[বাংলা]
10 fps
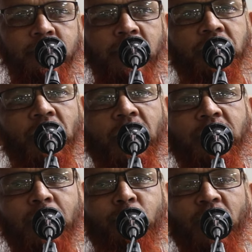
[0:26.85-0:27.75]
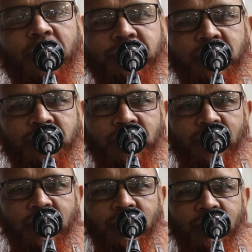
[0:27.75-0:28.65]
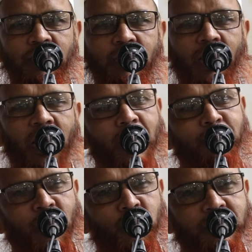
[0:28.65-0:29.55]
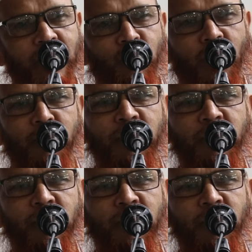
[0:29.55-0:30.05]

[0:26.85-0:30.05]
যে দিল্লিতে বলে এসেছি আবারও যেন